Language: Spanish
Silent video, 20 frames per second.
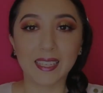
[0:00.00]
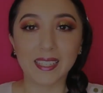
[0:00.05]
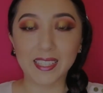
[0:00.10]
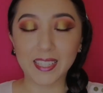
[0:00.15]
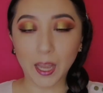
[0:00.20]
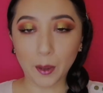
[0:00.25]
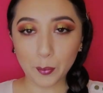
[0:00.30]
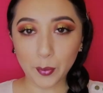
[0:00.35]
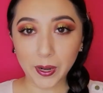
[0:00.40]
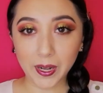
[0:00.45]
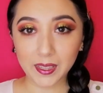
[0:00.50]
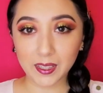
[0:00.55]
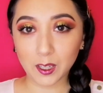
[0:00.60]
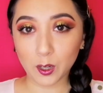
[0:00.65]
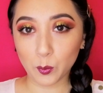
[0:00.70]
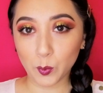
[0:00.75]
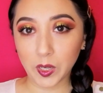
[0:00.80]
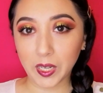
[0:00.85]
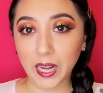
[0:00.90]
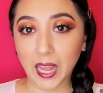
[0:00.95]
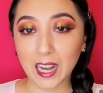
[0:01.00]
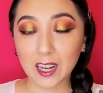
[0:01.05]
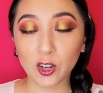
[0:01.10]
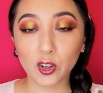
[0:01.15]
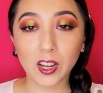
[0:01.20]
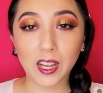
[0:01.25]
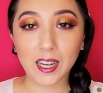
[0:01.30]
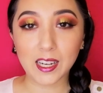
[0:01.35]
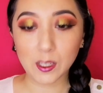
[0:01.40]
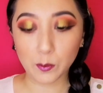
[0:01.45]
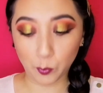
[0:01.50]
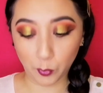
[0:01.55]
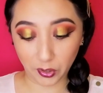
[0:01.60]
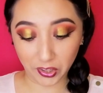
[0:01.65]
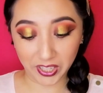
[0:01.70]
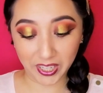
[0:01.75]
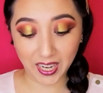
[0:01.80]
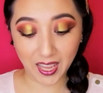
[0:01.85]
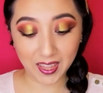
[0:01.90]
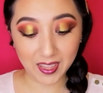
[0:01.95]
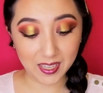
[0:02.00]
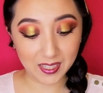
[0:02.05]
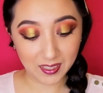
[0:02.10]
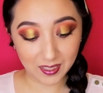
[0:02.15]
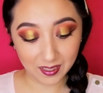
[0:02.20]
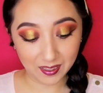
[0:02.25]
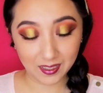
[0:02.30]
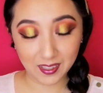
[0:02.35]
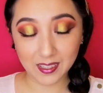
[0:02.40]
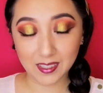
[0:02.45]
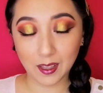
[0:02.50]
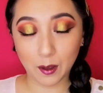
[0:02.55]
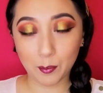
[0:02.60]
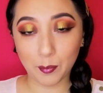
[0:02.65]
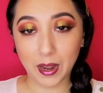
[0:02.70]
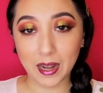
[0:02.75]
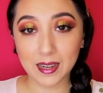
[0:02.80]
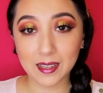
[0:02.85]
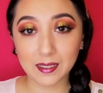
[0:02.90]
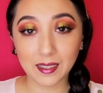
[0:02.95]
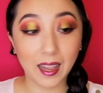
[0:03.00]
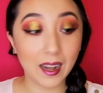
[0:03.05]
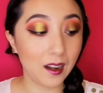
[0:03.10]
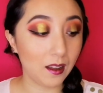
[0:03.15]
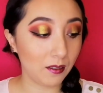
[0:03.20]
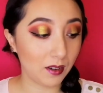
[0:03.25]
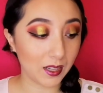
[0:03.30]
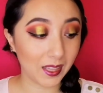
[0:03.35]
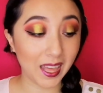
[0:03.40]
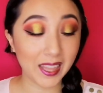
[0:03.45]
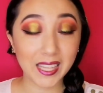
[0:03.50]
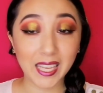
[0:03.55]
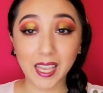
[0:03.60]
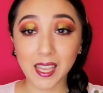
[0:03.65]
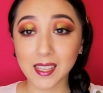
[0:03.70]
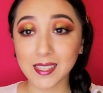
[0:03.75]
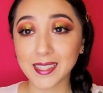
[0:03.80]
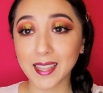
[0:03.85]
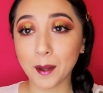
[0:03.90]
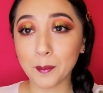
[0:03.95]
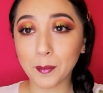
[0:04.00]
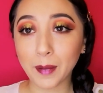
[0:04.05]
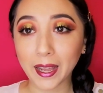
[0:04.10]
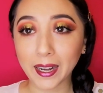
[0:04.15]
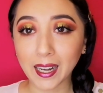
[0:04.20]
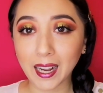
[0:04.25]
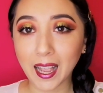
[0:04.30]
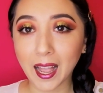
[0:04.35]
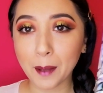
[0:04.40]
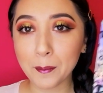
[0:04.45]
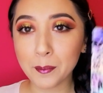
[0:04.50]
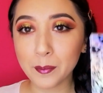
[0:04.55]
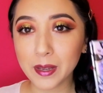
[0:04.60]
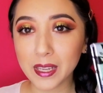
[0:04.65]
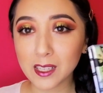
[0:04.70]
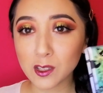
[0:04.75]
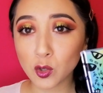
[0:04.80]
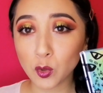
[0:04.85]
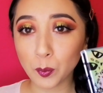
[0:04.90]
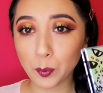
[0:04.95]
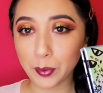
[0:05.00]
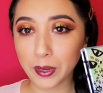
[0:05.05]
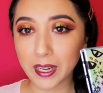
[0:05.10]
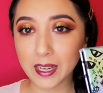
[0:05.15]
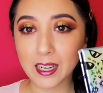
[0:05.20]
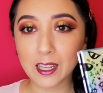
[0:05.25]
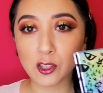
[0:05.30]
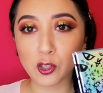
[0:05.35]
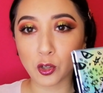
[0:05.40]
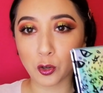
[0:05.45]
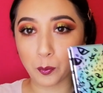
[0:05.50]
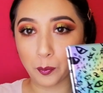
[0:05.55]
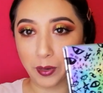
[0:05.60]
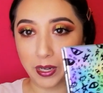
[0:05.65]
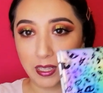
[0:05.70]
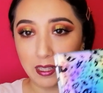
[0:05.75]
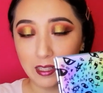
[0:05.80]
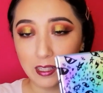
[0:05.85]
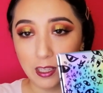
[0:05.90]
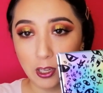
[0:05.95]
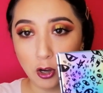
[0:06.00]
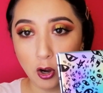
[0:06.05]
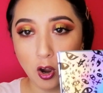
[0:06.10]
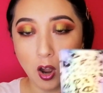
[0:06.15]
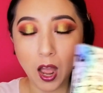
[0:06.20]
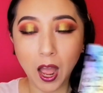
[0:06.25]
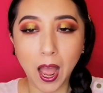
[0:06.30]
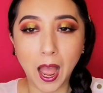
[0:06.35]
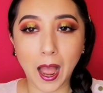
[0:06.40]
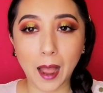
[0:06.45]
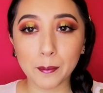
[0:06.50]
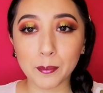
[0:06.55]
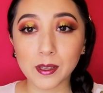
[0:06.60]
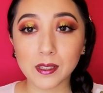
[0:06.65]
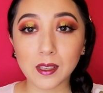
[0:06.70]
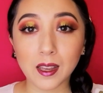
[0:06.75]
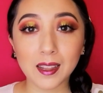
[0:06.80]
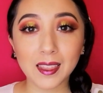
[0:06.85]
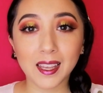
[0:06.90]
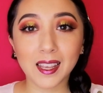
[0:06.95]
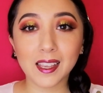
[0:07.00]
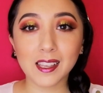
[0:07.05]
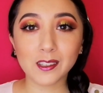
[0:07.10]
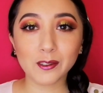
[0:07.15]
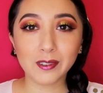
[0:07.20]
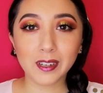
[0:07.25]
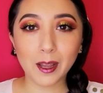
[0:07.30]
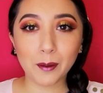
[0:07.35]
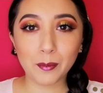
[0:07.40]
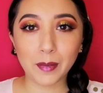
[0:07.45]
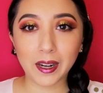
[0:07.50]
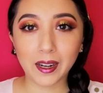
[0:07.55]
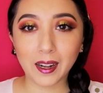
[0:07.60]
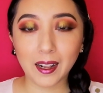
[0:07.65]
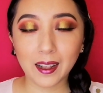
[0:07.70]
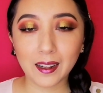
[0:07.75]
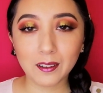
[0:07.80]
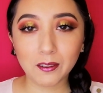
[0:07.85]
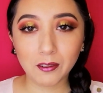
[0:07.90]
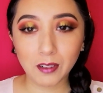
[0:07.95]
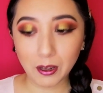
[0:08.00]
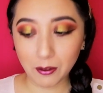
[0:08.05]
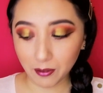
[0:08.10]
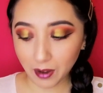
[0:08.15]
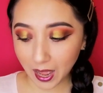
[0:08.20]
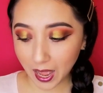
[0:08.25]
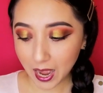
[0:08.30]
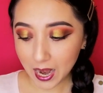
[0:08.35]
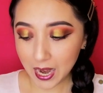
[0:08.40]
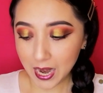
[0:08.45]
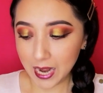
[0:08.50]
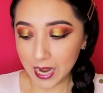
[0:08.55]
Ya para terminar lo que les podría decir de esta paleta, la verdad que esta marca me súper sorprendió, a pesar de que es una marca nueva,